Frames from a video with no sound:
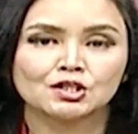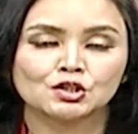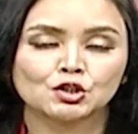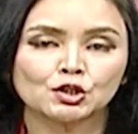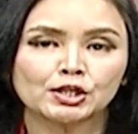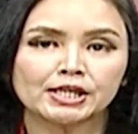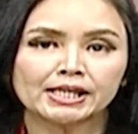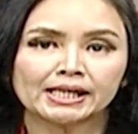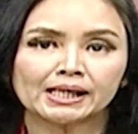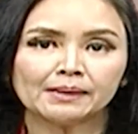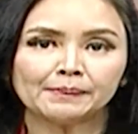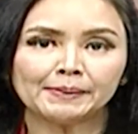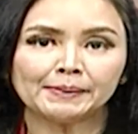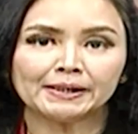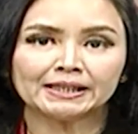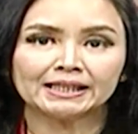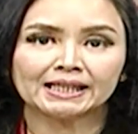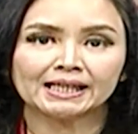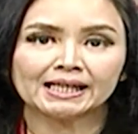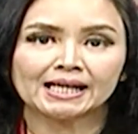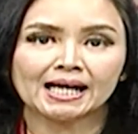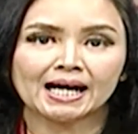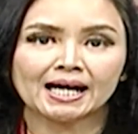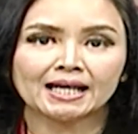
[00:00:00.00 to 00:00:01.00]
Saudara
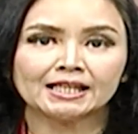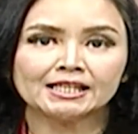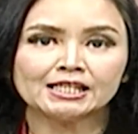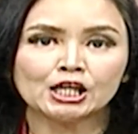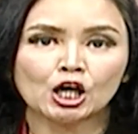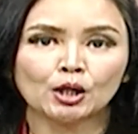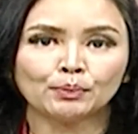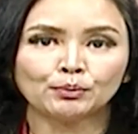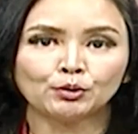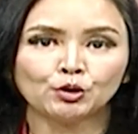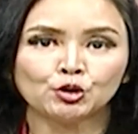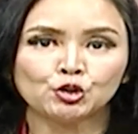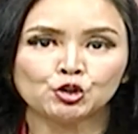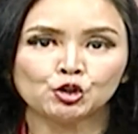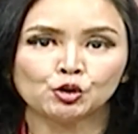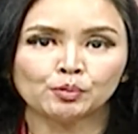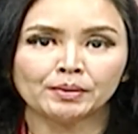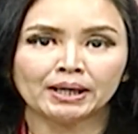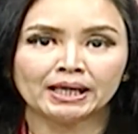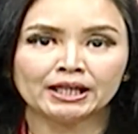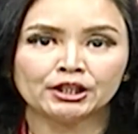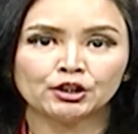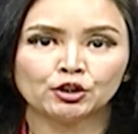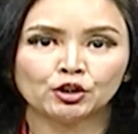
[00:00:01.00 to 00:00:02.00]
PT KAI Daop 7
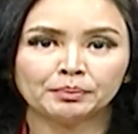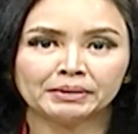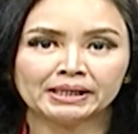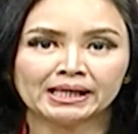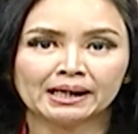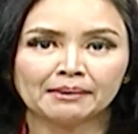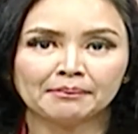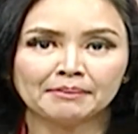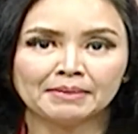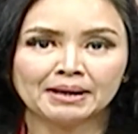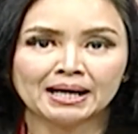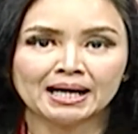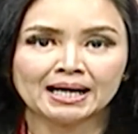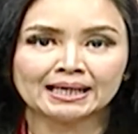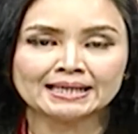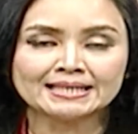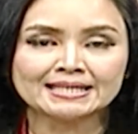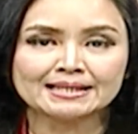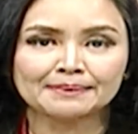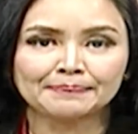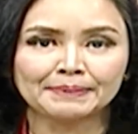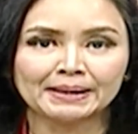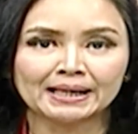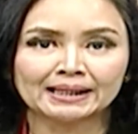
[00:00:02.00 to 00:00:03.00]
Madiun menambah
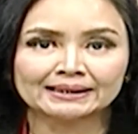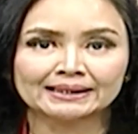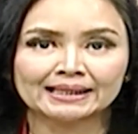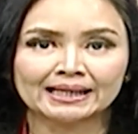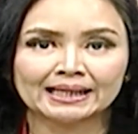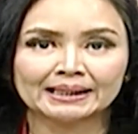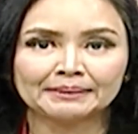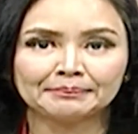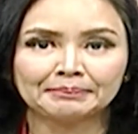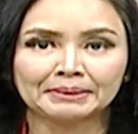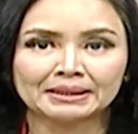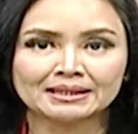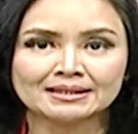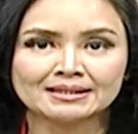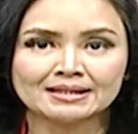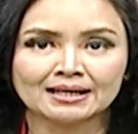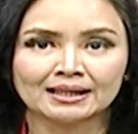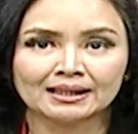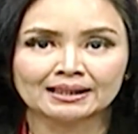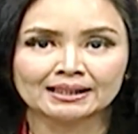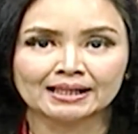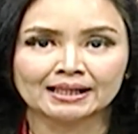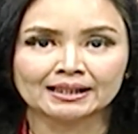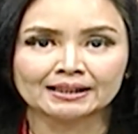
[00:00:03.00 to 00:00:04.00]
kecepatan
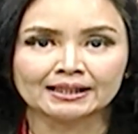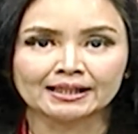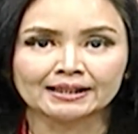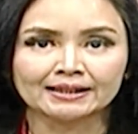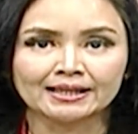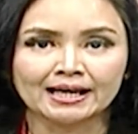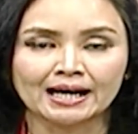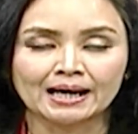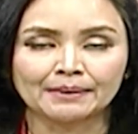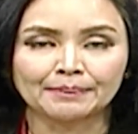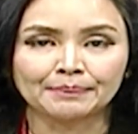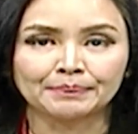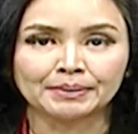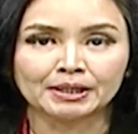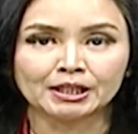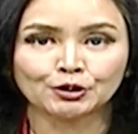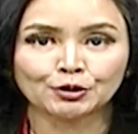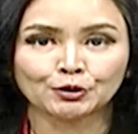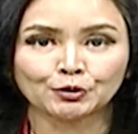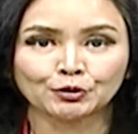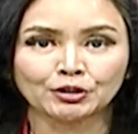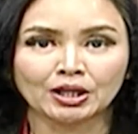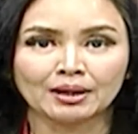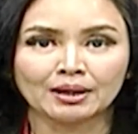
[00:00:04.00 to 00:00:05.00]
perjalanan kereta api,
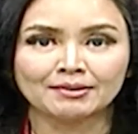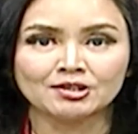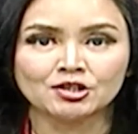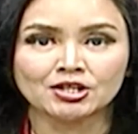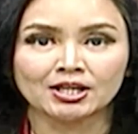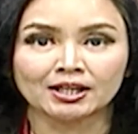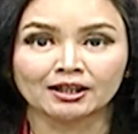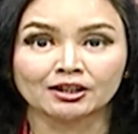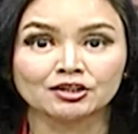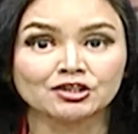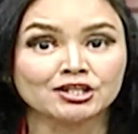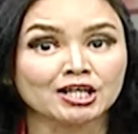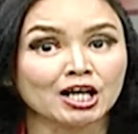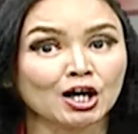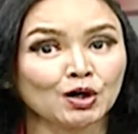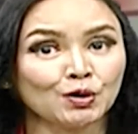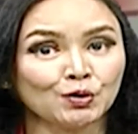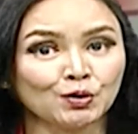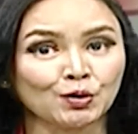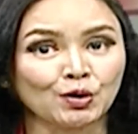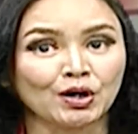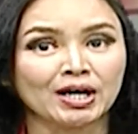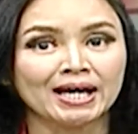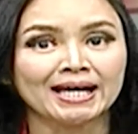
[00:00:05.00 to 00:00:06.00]
terutama jarak jauh,